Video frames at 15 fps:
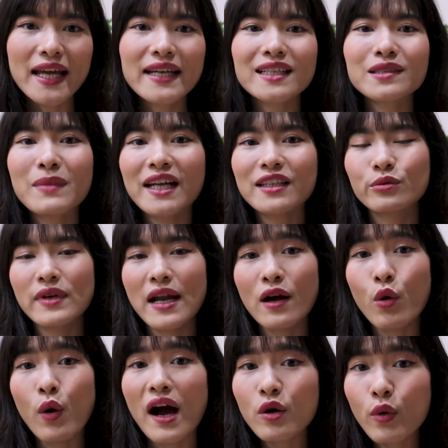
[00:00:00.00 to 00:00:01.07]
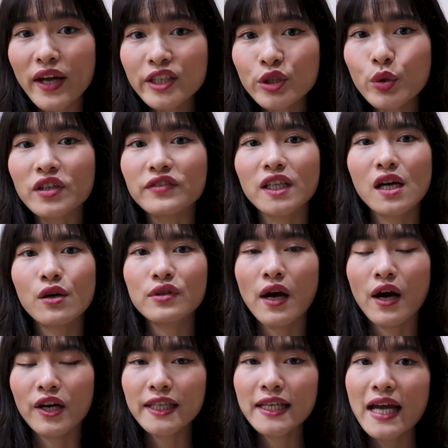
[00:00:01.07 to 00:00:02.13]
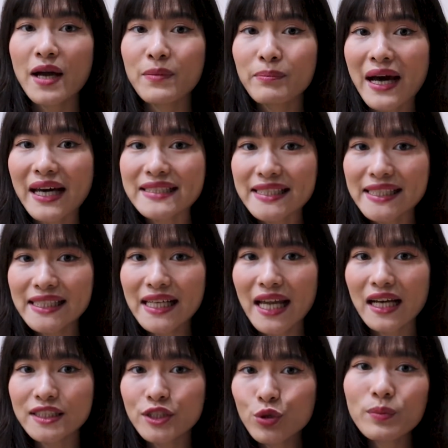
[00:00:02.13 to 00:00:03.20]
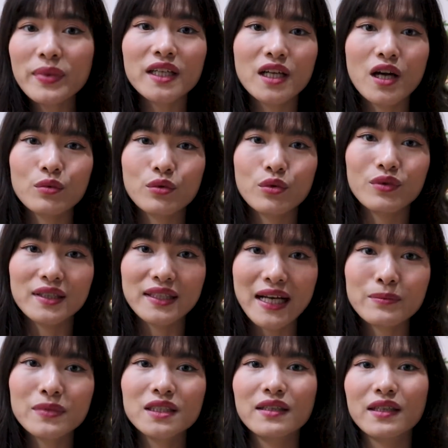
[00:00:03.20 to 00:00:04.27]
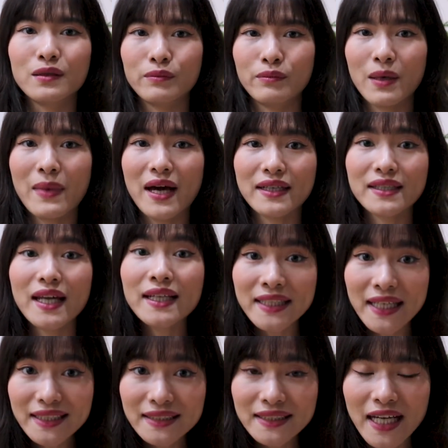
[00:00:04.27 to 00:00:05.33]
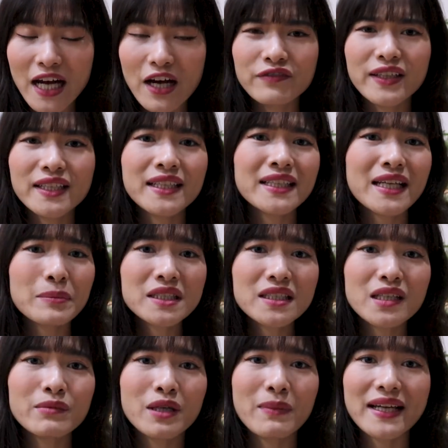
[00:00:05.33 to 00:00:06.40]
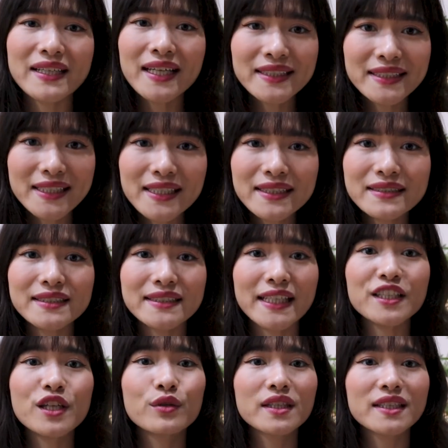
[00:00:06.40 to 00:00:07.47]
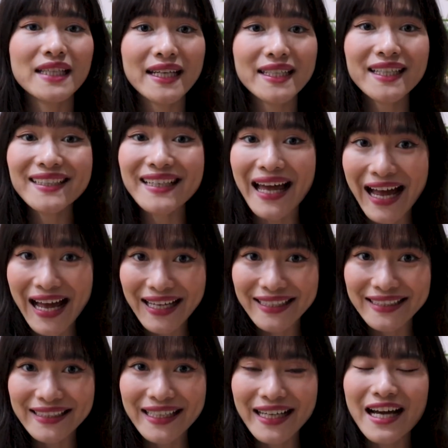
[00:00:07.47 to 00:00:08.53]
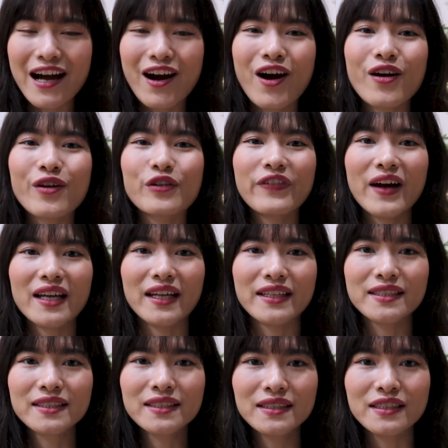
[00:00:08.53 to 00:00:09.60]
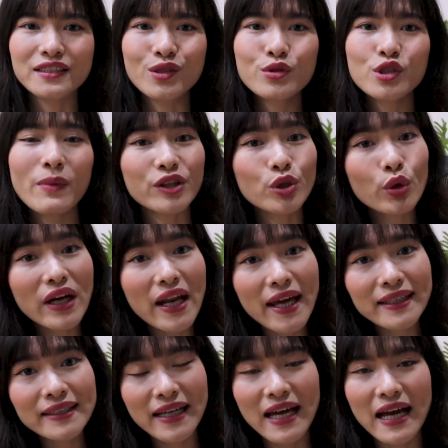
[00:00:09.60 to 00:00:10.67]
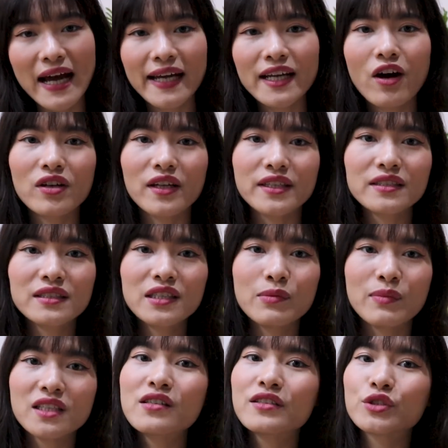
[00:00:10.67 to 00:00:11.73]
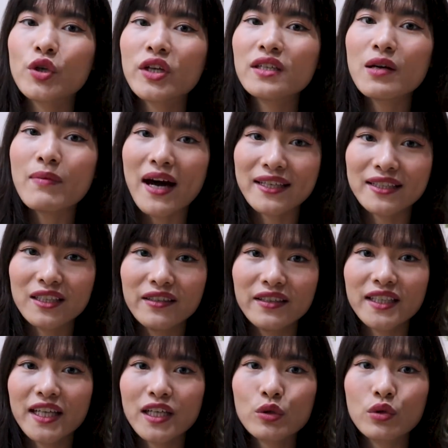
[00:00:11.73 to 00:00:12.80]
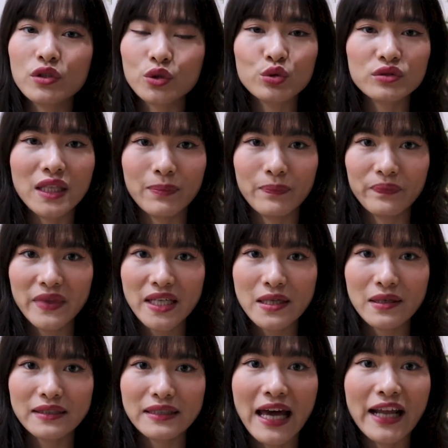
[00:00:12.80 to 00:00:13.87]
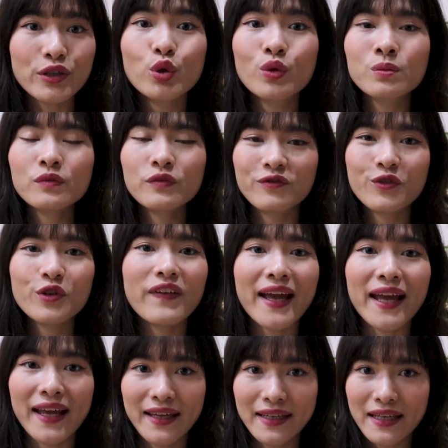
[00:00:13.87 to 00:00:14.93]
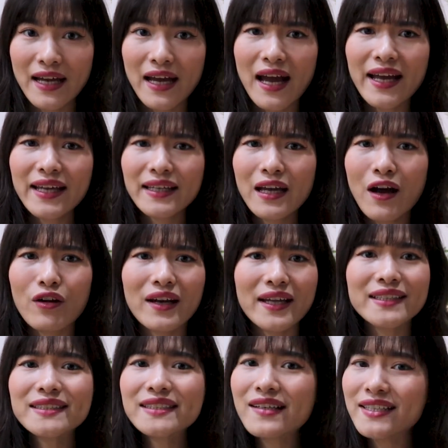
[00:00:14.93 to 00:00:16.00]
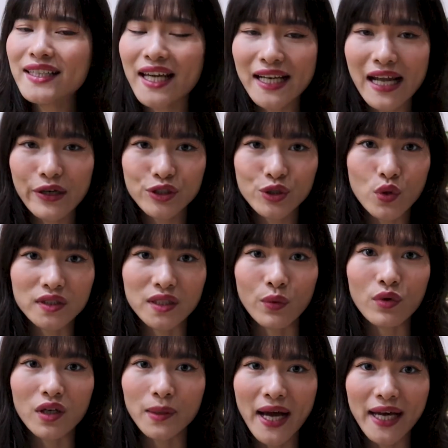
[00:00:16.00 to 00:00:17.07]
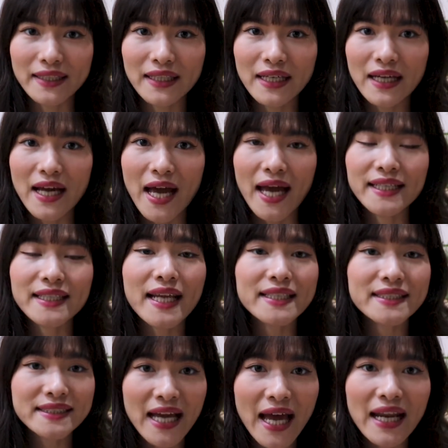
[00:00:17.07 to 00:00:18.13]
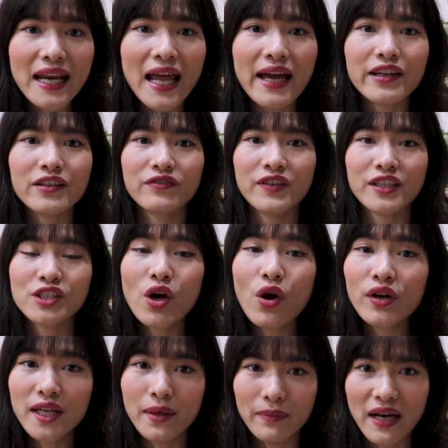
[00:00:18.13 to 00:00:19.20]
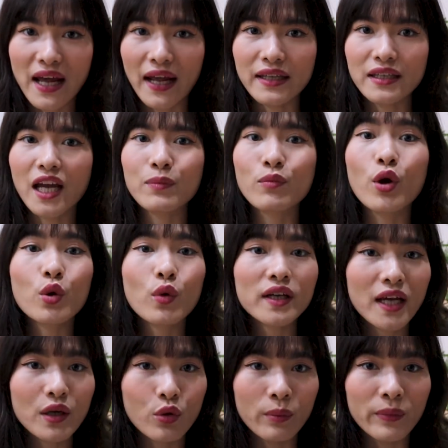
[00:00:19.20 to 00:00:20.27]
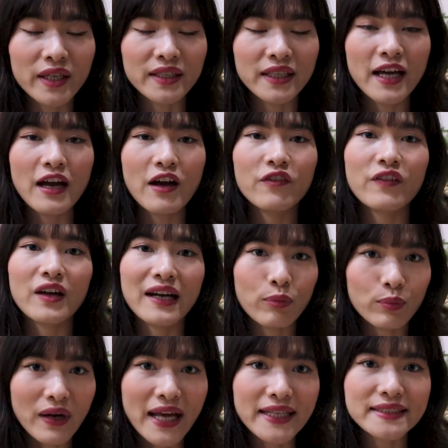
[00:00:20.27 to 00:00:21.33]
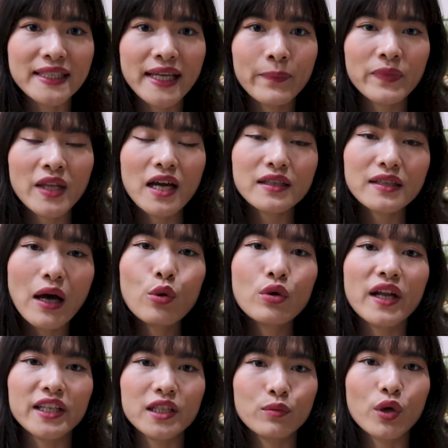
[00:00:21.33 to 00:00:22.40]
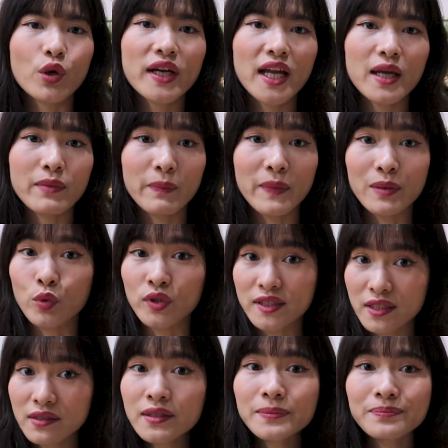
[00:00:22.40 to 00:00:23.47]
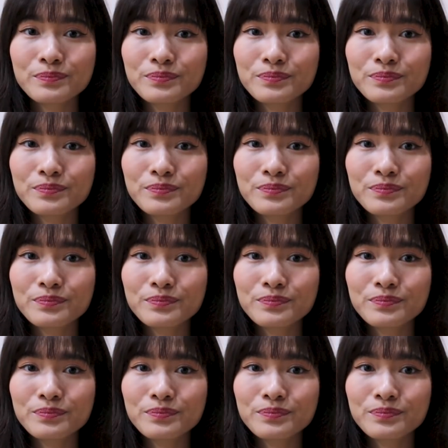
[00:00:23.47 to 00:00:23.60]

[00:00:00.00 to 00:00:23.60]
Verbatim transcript: lẽ các bạn cũng đã quá quen thuộc với câu nói bạn chính là trung bình cộng của năm người mà bạn bạn thân nhất vậy thì năm người mà bạn thân nhất dành nhiều thời gian nhất là ai họ có phải là những người giúp cho bạn tốt lên hay họ là những người mà thường xuyên đưa bạn tới những cái cuộc tụ tập đàn đúng vui vẻ hay họ là những người như thế nào trong cuộc sống của các bạn hãy đánh giá lại và cho điểm lại những cái mối quan hệ của mình và lọc lại xem đâu là những mối quan hệ mà mình muốn giữ